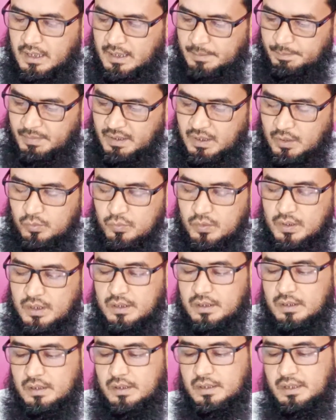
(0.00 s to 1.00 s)
अमल
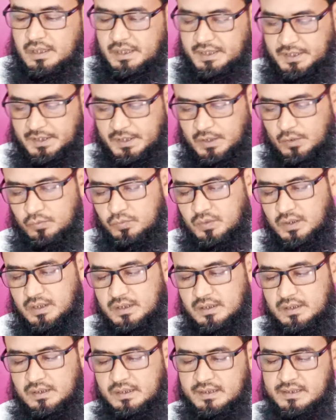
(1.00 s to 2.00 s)
अव्वल लेकिन
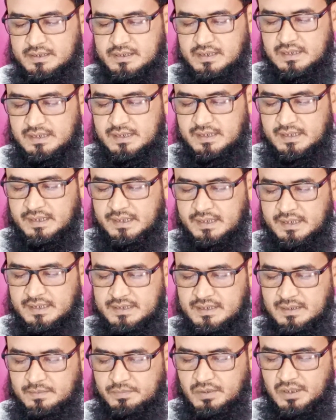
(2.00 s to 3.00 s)
अव्वल इसलिए कि
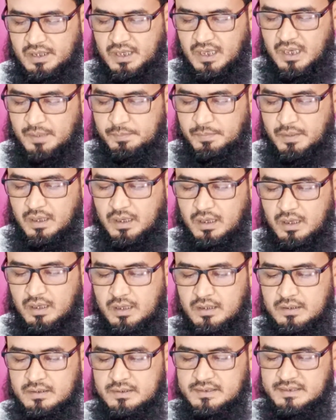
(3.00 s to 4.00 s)
जब लाबा
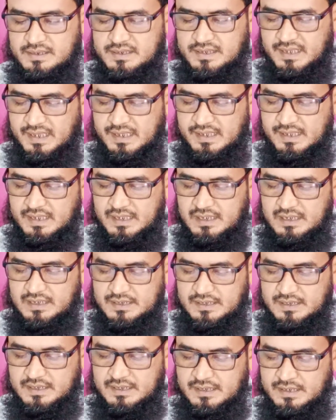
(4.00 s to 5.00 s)
जय के
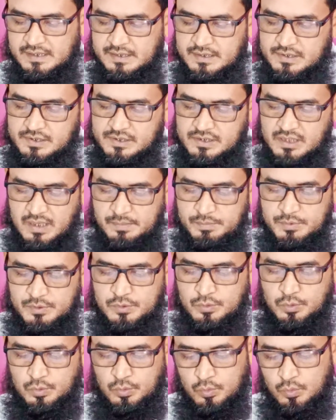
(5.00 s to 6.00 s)
लिए
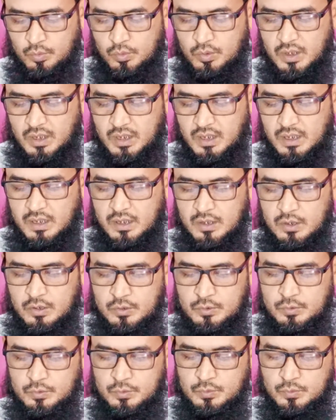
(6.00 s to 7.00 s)
साबित होगा
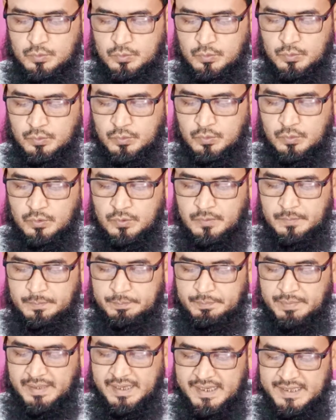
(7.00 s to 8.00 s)
तो
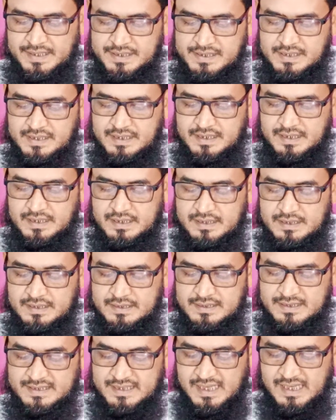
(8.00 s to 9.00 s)
बै से
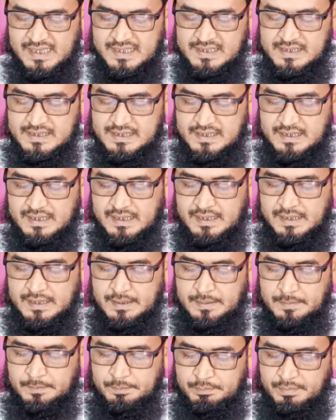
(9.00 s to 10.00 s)
जैसे
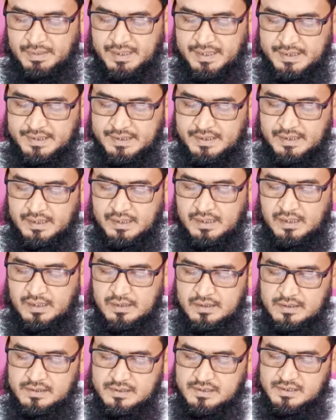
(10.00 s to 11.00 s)
बै का
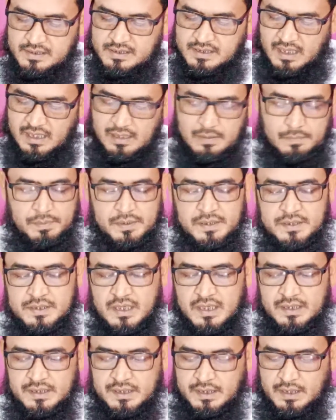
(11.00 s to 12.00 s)
सल भी
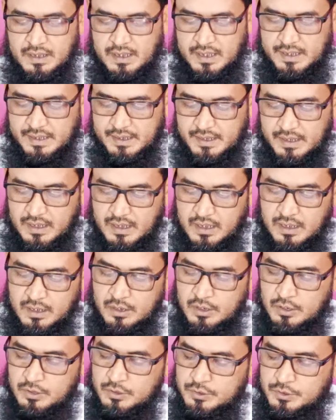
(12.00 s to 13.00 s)
सादिक आएगा
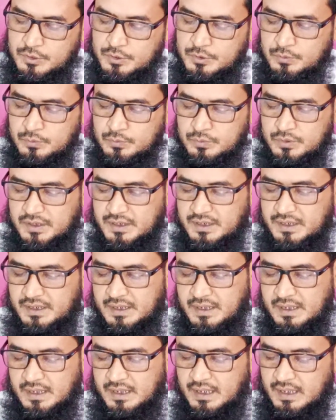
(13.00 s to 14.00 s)
क्योंकि
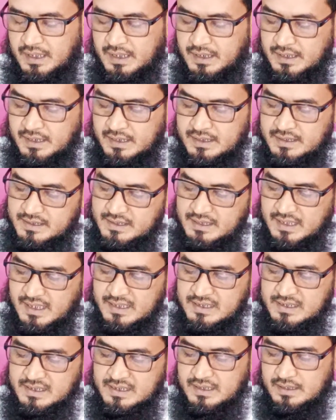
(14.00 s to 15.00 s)
अगर
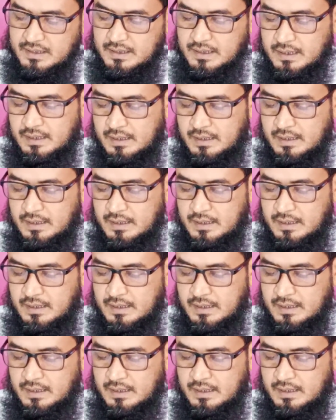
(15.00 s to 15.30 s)
जैसे